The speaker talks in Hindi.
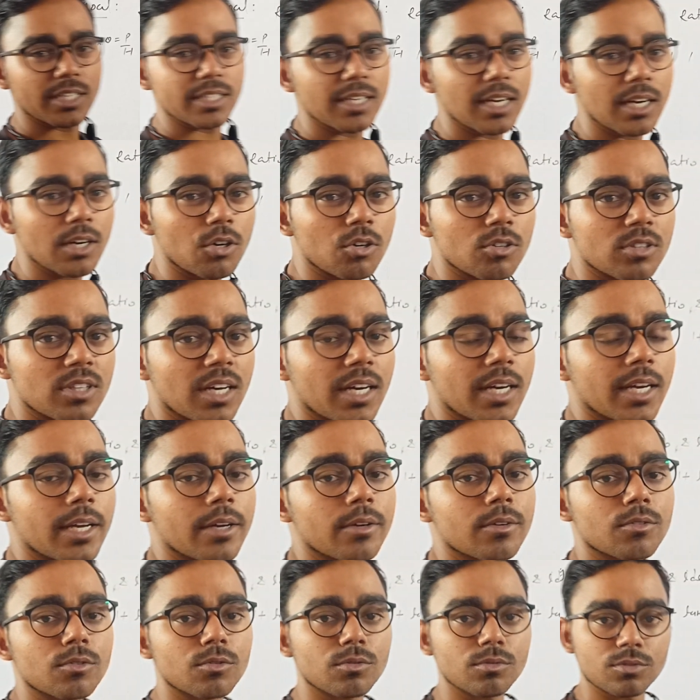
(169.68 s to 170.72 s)
जरिया होता
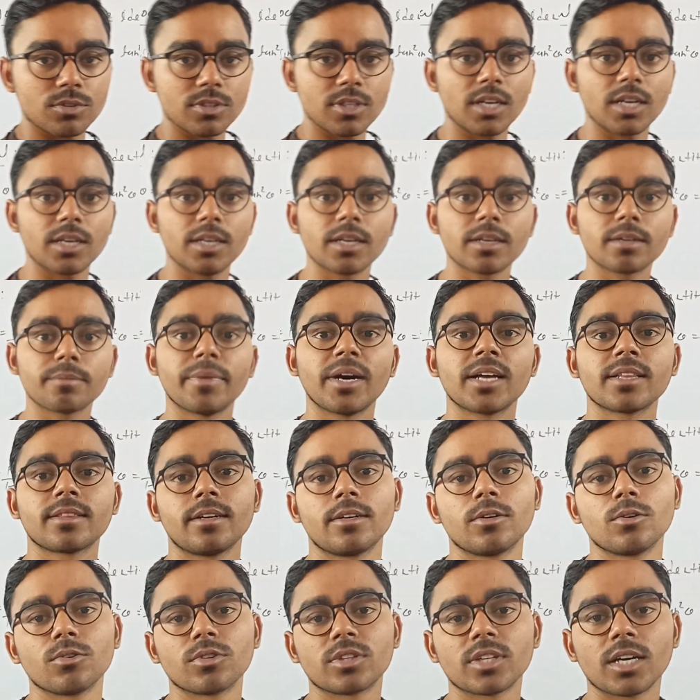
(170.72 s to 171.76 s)
है उसका एक
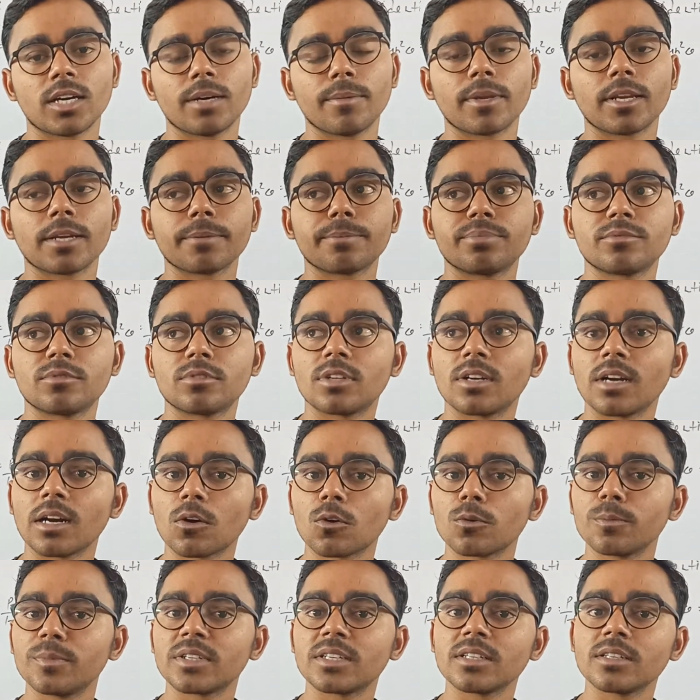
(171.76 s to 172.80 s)
मेथड होता है मतलब
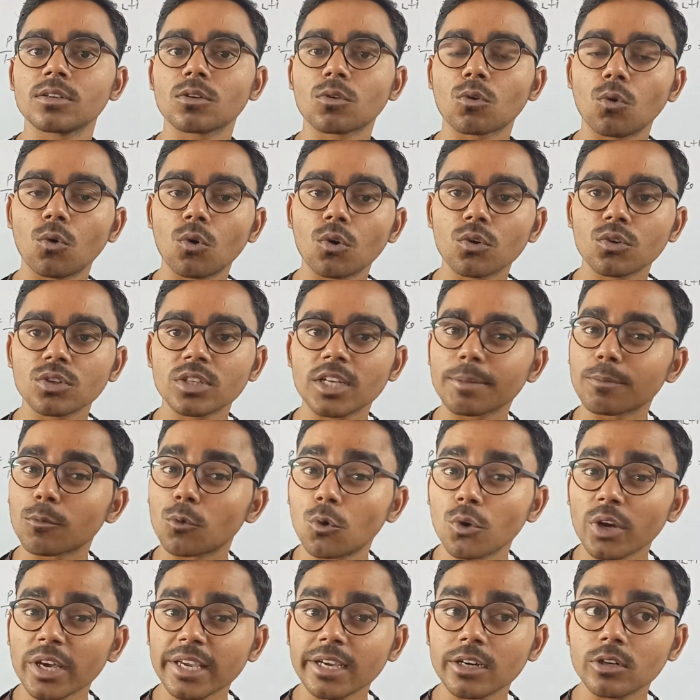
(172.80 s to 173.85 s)
त्रिगोमेट्री जो कोण होता है
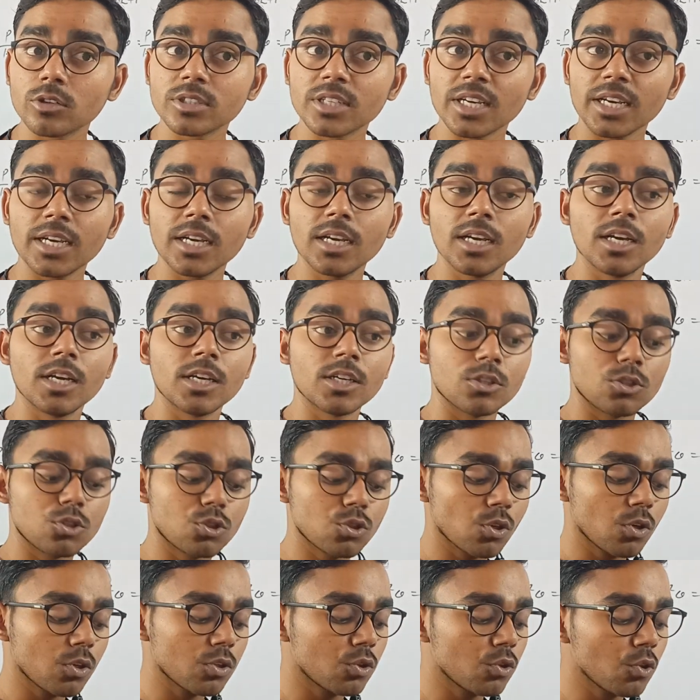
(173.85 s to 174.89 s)
कोण क्या होता है
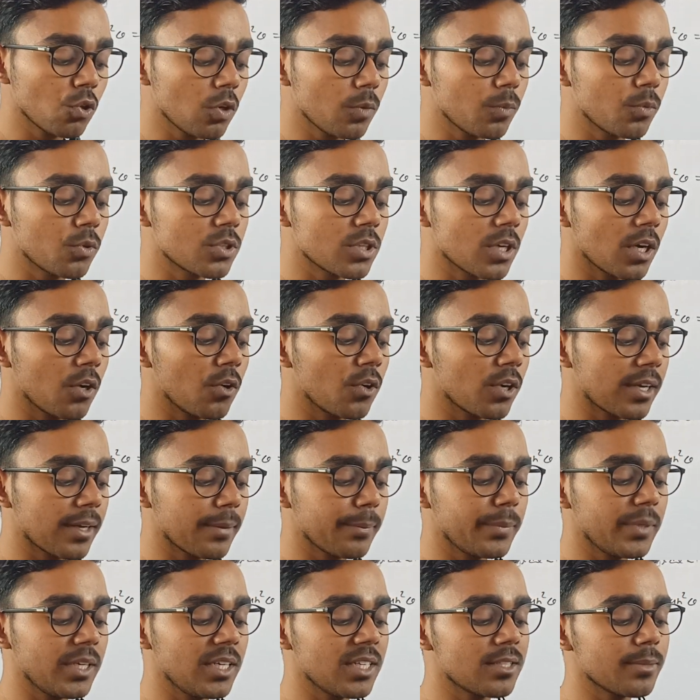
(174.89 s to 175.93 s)
जो दो भुजाओं
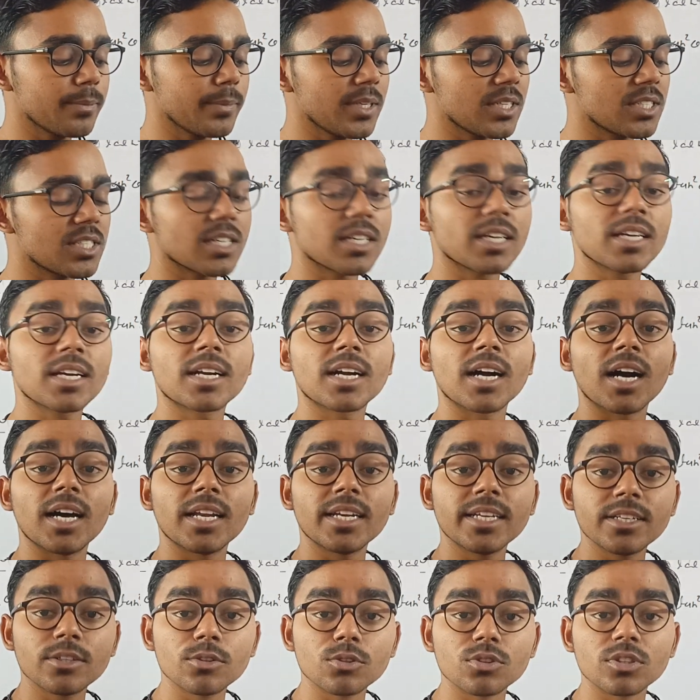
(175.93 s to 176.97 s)
के बीच में जगह
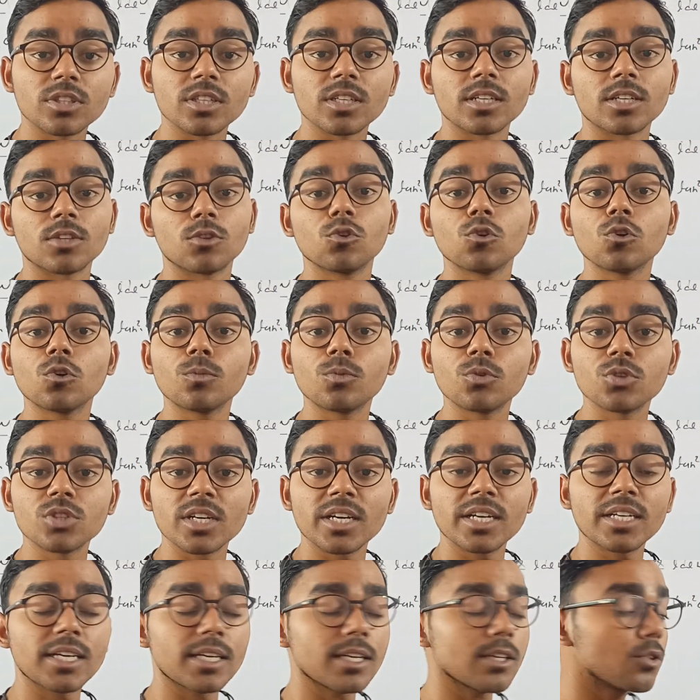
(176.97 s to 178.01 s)
खाली होती है दो
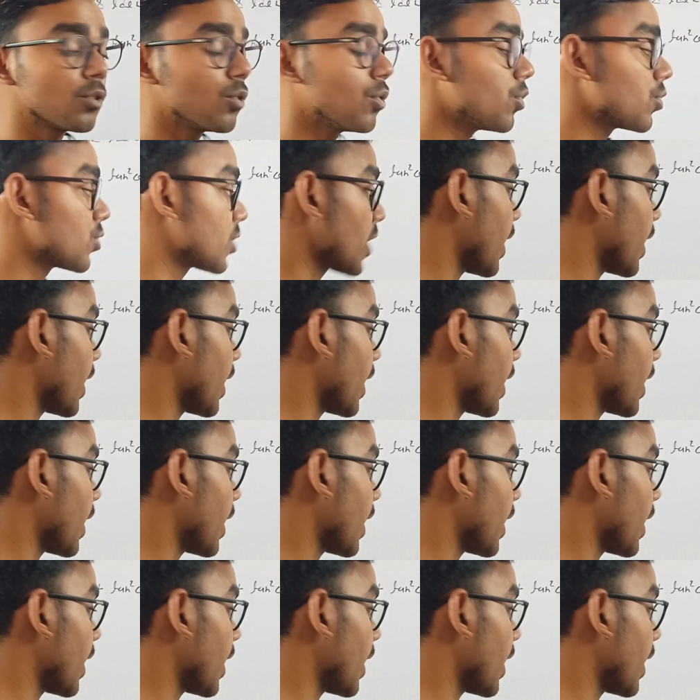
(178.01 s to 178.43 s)
भुजाएं यानी दो